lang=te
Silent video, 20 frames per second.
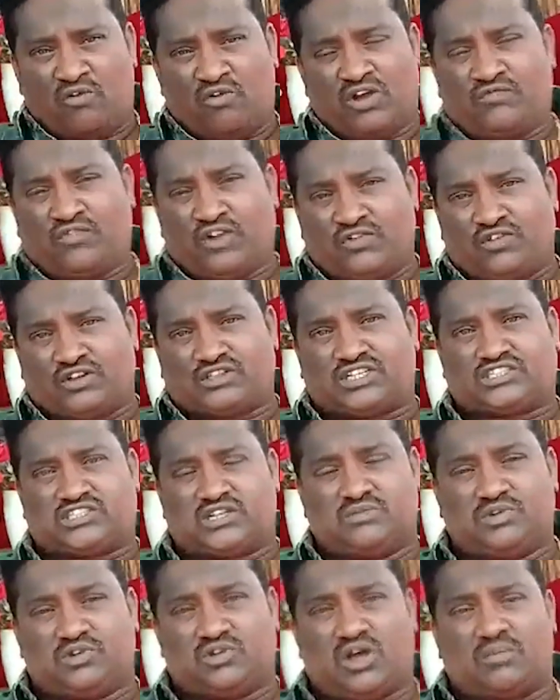వన్ ఫార్టీ ఫోర్
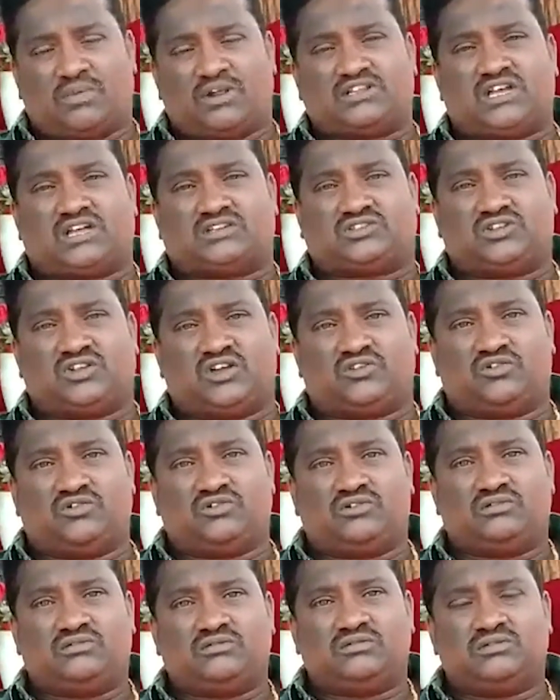సెక్షన్ మీరు అమలు చేస్తున్నారు
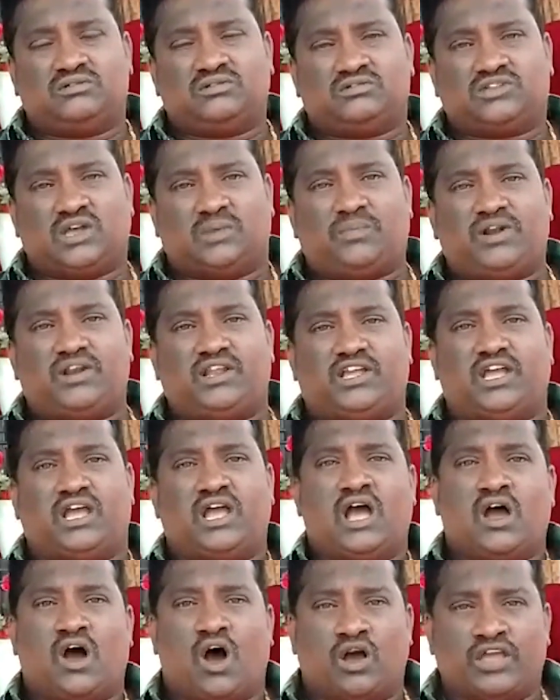చెప్పండి
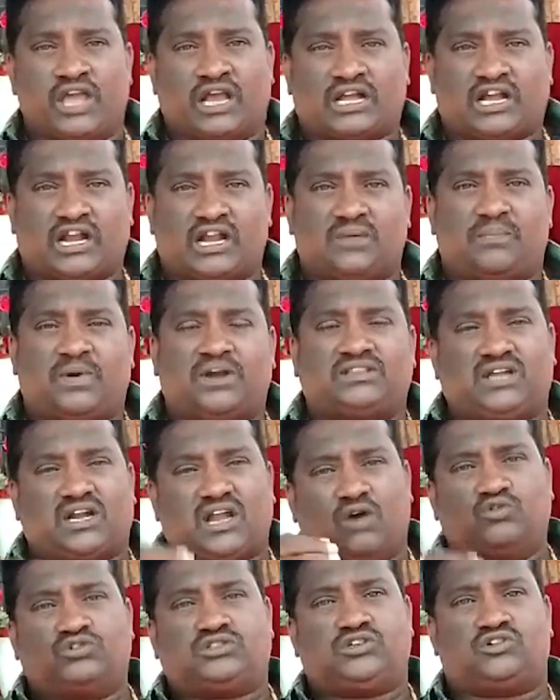ఎక్కడ
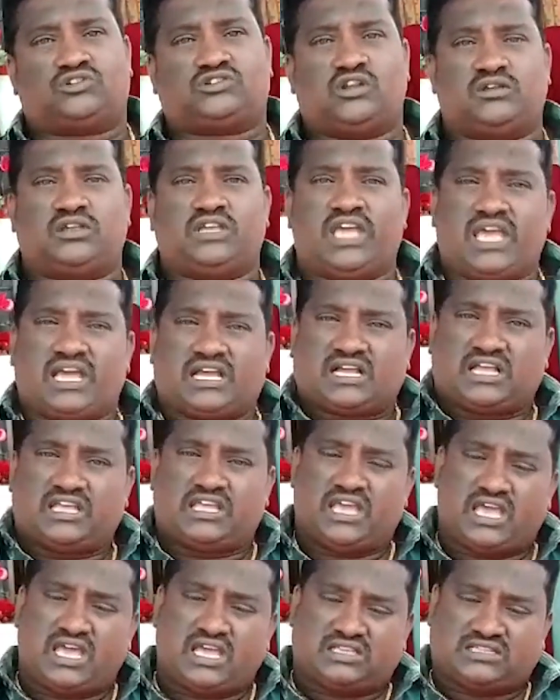పెట్టాడు హౌస్ అరెస్ట్లు ఏ
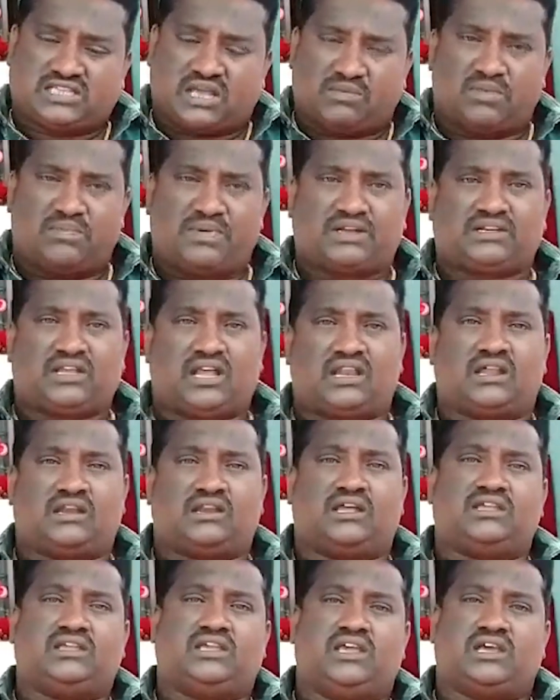ఏ సభ
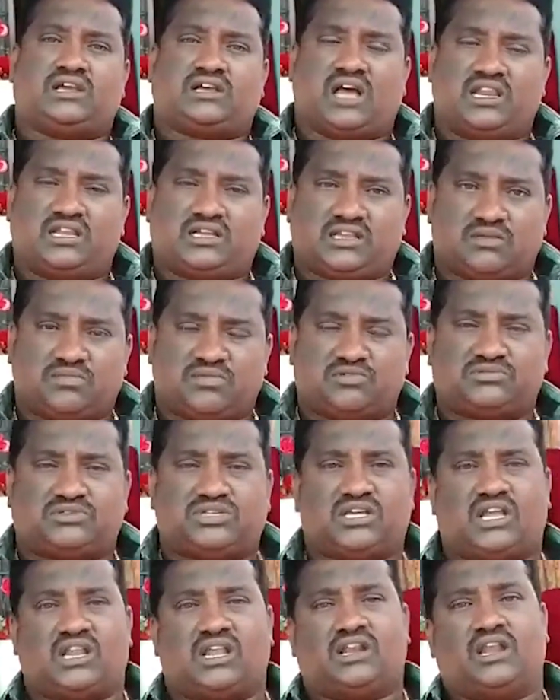పెట్టాలన్నా ఏ కార్యక్రమం
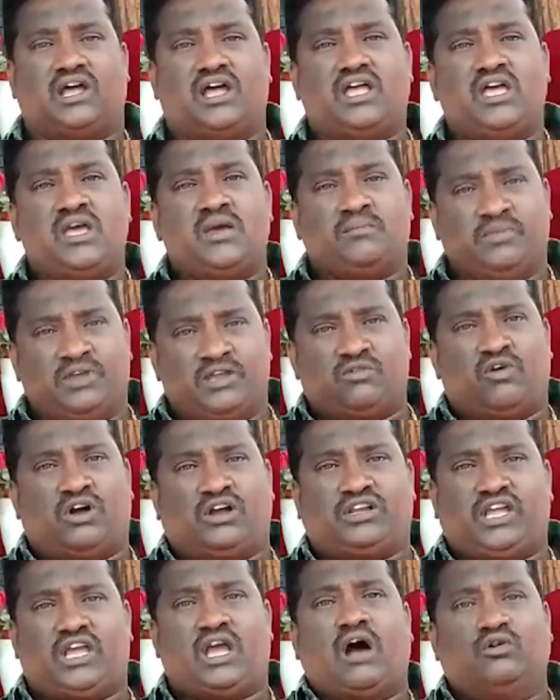చేయాలన్నా మీరు
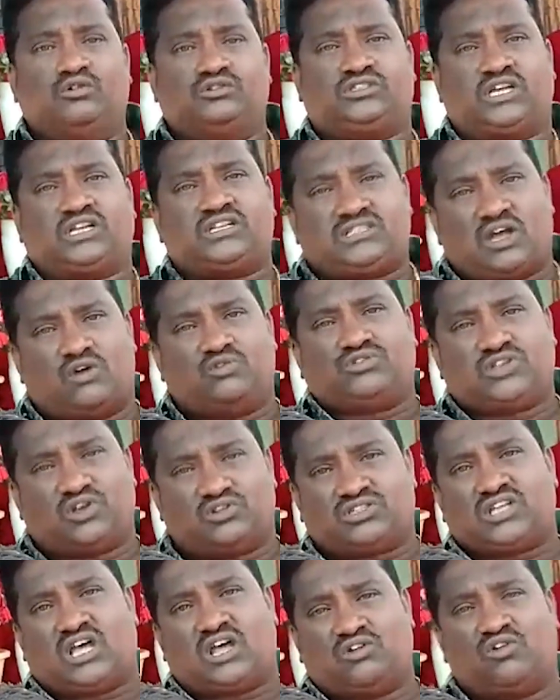ఒకటే హౌస్ అరెస్ట్ హౌస్
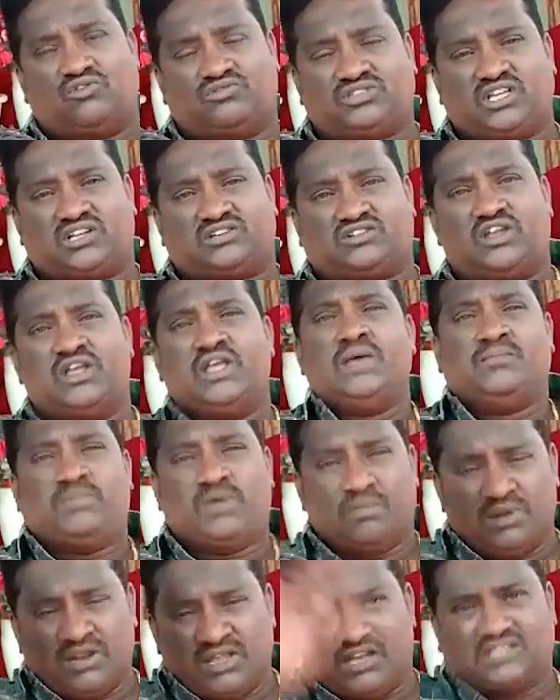హౌస్ అరెస్ట్
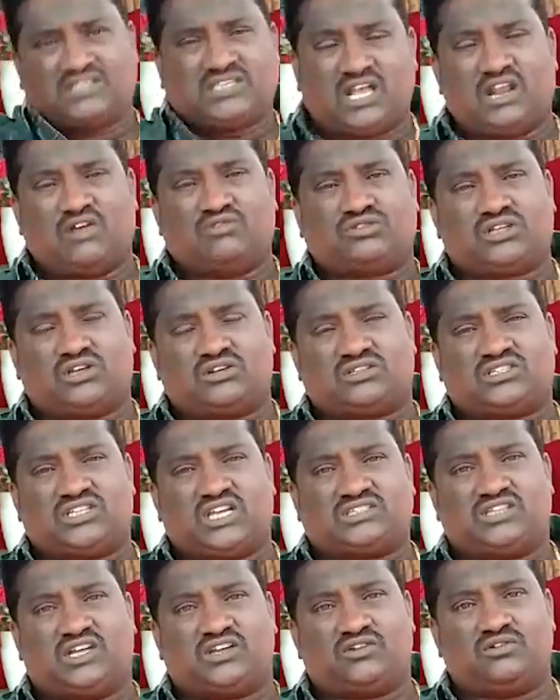మిమ్మల్ని ఎన్నిసార్లు హౌస్ అరెస్ట్
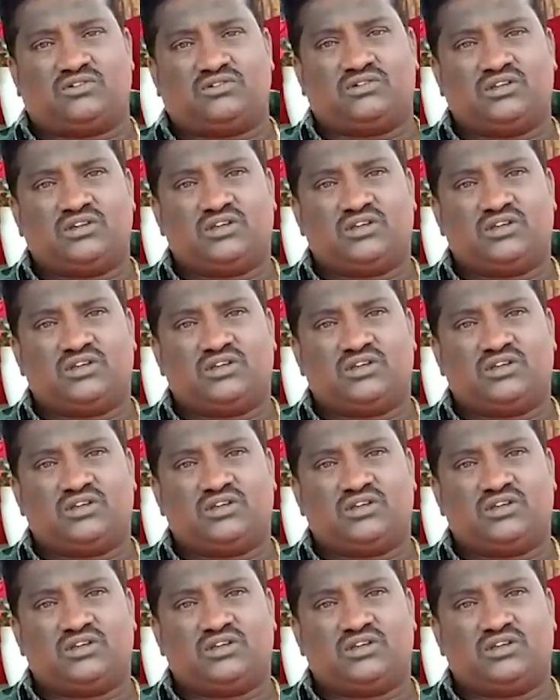చేశారు